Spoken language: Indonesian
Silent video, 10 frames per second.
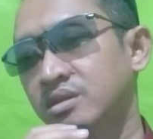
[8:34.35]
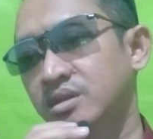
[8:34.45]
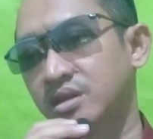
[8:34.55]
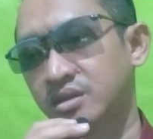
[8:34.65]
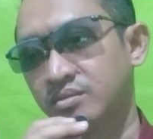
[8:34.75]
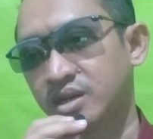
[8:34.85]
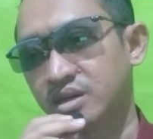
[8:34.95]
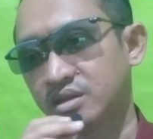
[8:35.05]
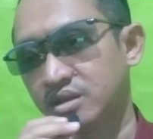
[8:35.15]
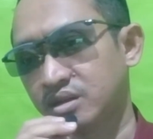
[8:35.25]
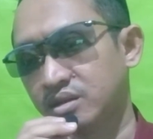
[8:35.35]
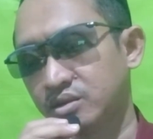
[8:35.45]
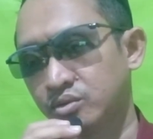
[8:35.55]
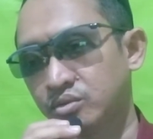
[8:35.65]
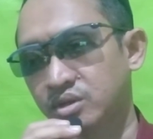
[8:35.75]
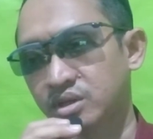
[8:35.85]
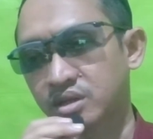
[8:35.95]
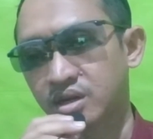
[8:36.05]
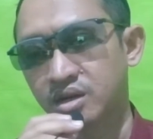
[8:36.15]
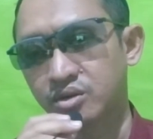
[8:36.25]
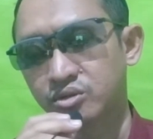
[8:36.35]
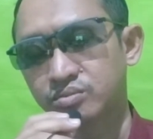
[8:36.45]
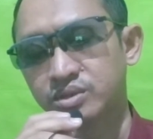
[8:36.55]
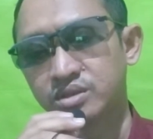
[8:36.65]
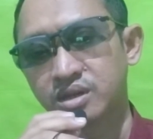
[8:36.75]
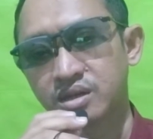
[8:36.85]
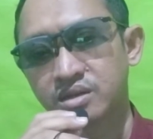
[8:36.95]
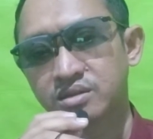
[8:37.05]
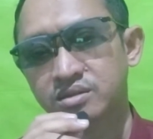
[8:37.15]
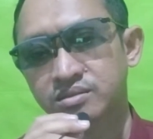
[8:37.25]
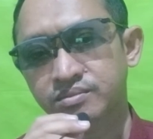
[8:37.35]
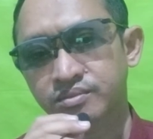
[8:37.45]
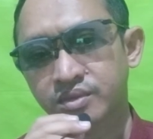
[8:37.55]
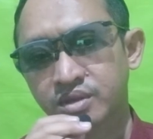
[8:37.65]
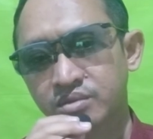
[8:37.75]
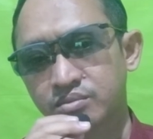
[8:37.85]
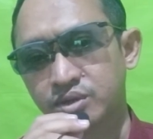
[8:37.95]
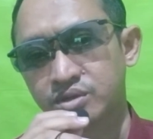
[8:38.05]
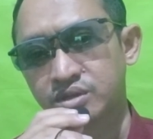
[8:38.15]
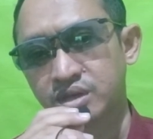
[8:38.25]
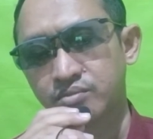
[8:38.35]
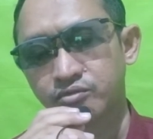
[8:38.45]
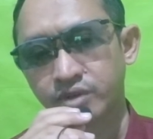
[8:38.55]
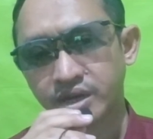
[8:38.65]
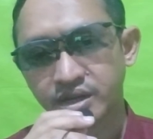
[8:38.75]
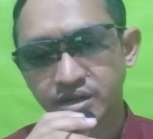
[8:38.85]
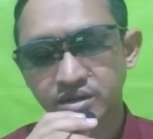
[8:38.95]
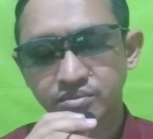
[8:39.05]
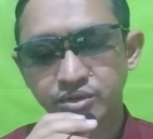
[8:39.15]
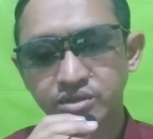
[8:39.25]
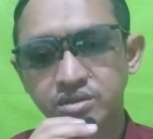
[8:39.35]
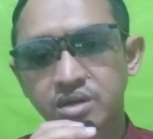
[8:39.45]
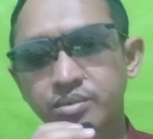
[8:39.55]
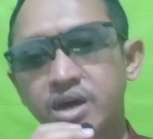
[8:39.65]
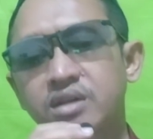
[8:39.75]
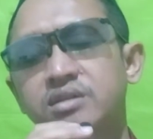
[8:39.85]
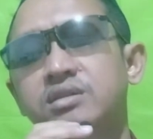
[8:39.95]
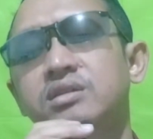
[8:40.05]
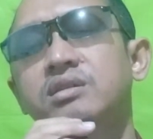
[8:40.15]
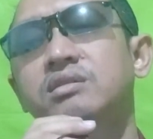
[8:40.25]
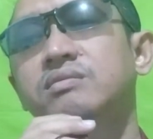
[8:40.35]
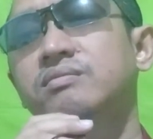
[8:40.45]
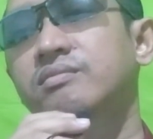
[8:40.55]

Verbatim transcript: Jadi maka dari itu kita harus bisa bersikap fair, bersikap adil.